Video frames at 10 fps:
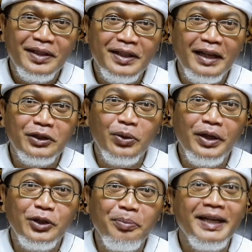Satu
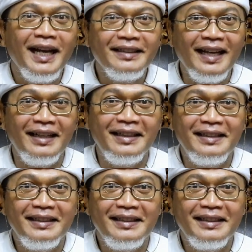itu binatang